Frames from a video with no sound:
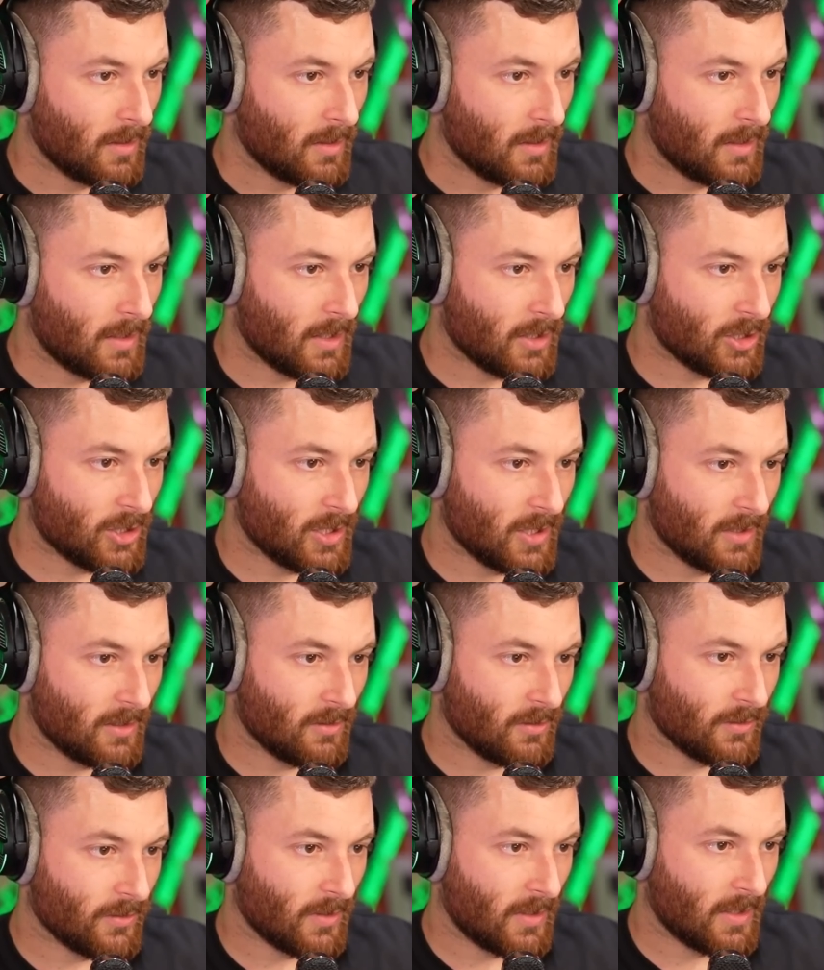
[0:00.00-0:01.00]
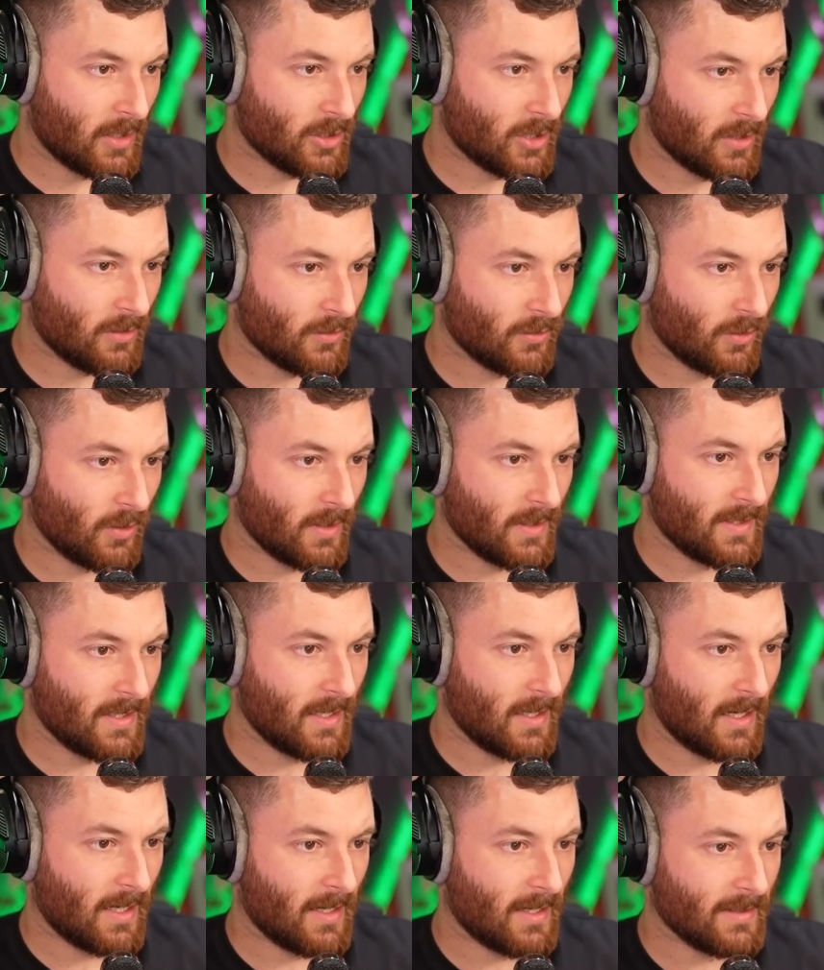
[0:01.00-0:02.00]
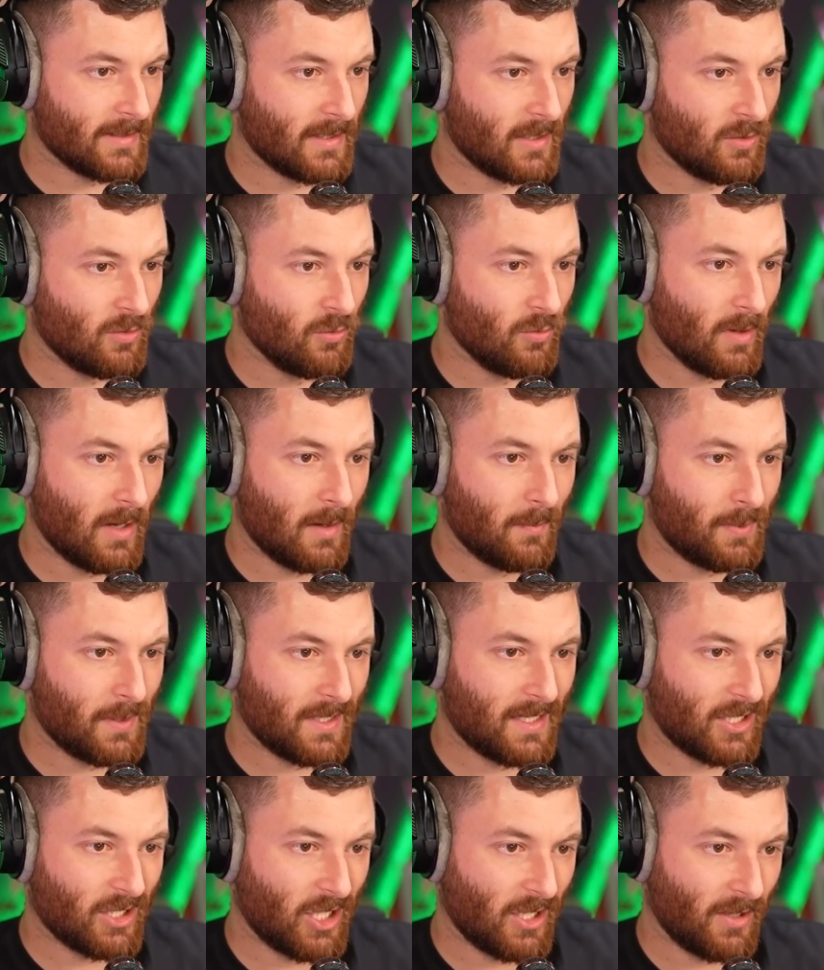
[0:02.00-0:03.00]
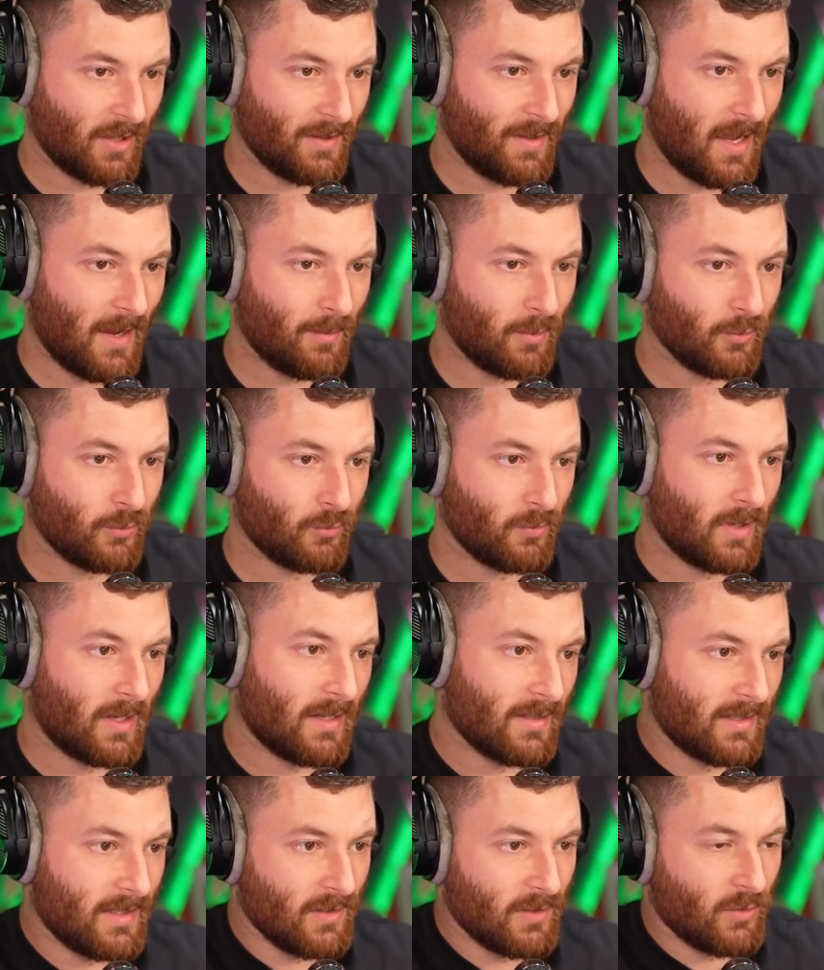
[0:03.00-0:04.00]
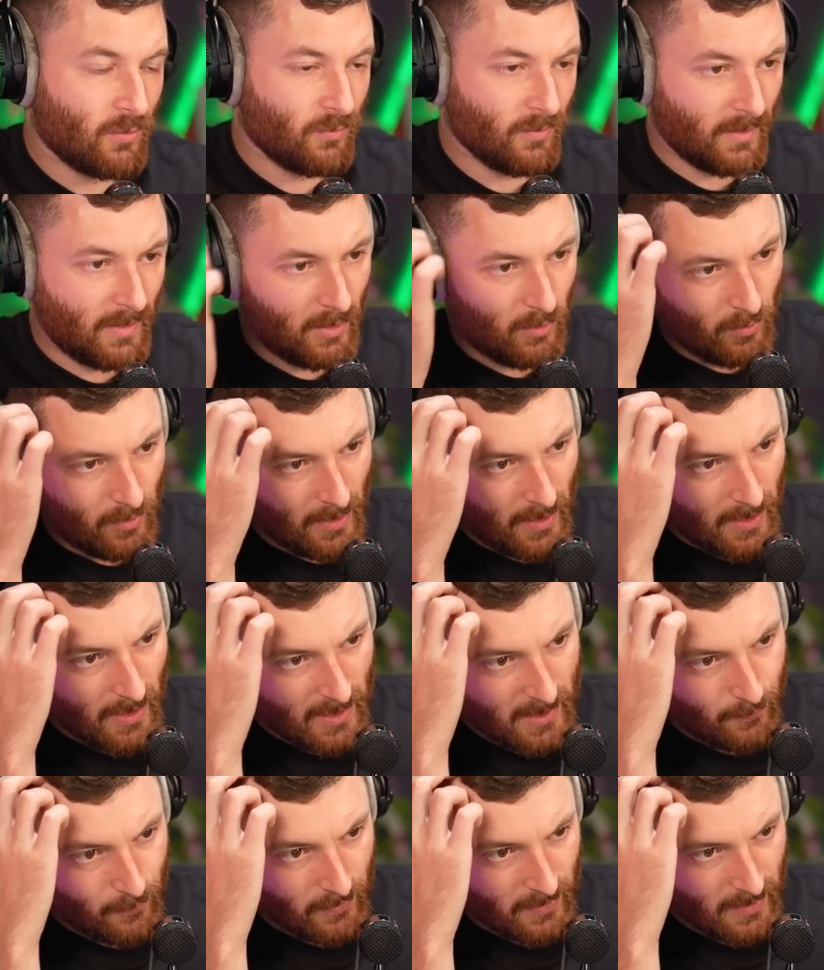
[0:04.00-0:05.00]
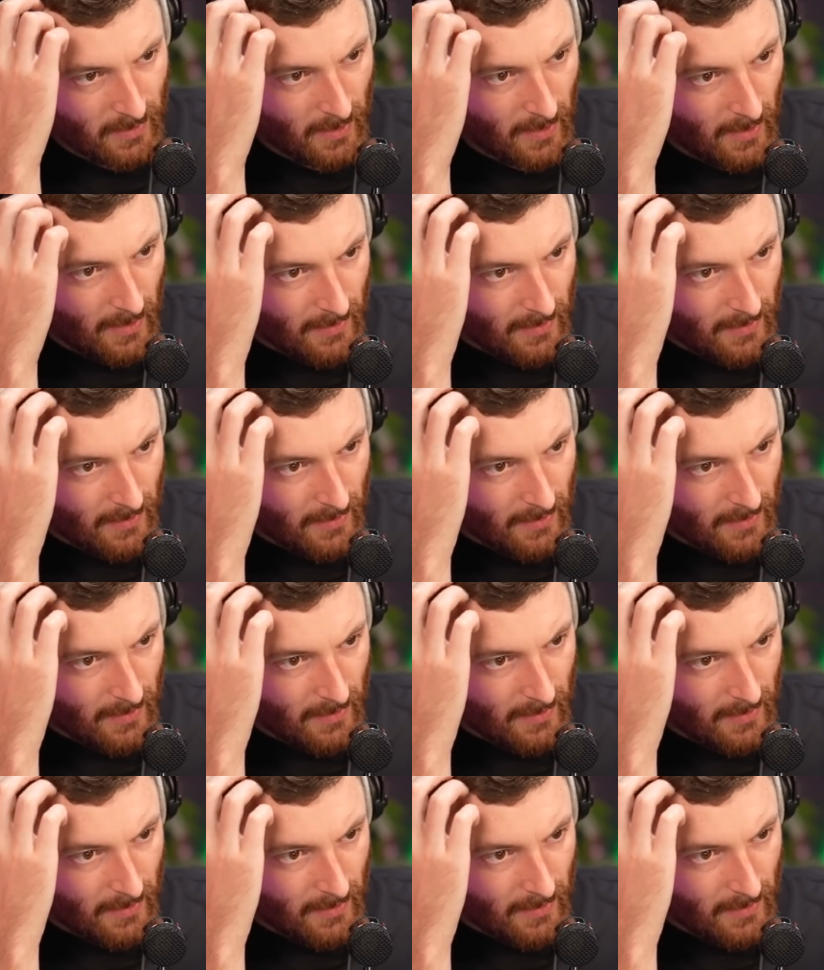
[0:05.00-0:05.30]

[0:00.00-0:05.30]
L'acheter l'achat d'un cerisier à racines nues implique l'achat d'un arbre dont les racines sont dénudées et exposées.